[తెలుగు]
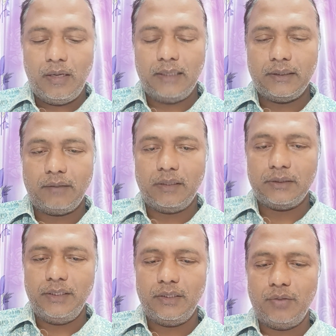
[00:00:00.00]
ఆ తర్వాత
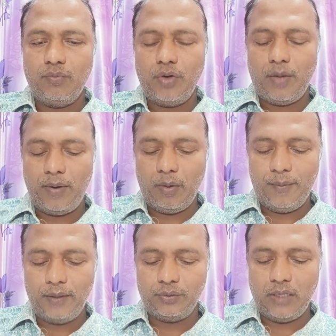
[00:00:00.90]
ఇతను ఊకే
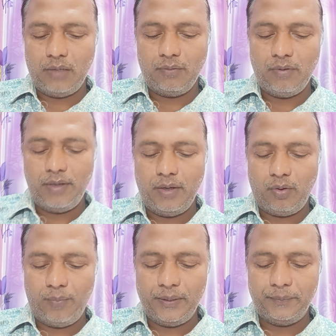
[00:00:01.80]
భ్రమపడుతున్నాడు
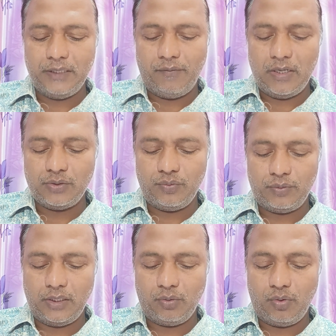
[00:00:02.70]
ఒక పెద్ద పెద్ద అవార్డ్స్
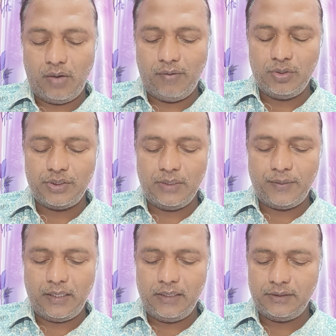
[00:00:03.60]
తనకు ఒక అవార్డు వచ్చిన
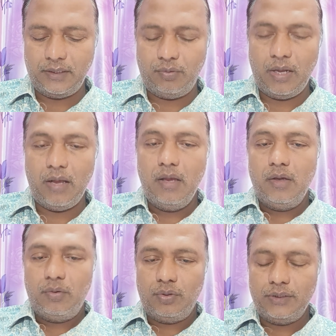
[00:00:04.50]
ప్రకటిస్తే కూడా
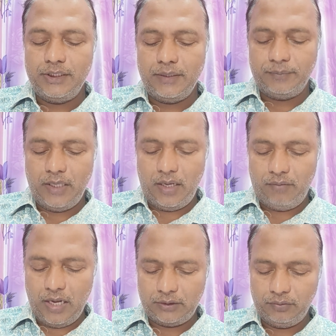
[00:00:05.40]
వద్దని చెప్తే
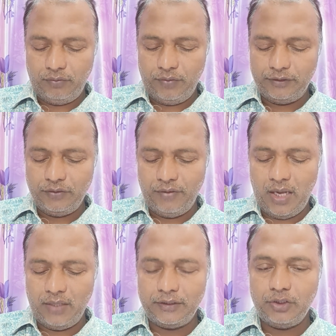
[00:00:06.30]
ఆయన నక్తి
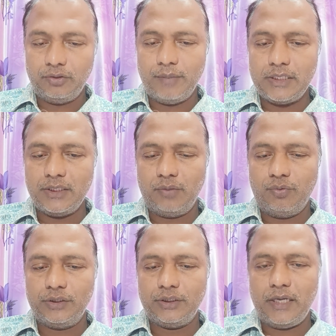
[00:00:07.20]
ఆయన వ్యక్తిత్వం నచ్చిందని
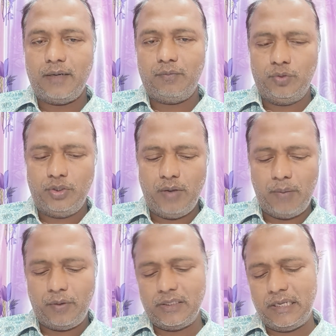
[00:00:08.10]
ఊర్వశి రాయడం ఉంటాం
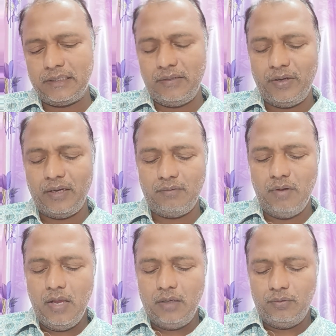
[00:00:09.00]
ఆమెకి సెక్సీ ఫిగర్
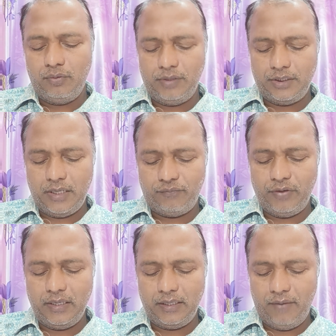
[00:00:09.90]
ఊర్వశి రాయ్
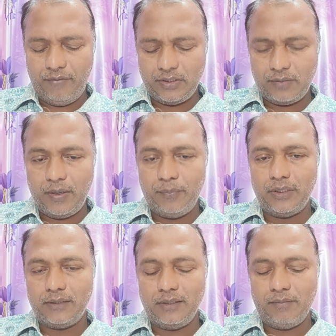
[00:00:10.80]
ఫిగర్కే ఫస్ట్
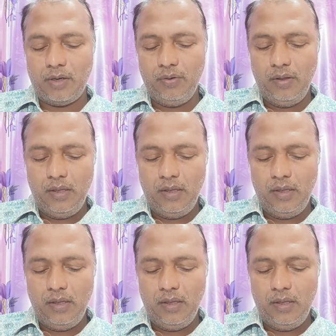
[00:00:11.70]
పడిపోతారు సినిమాలో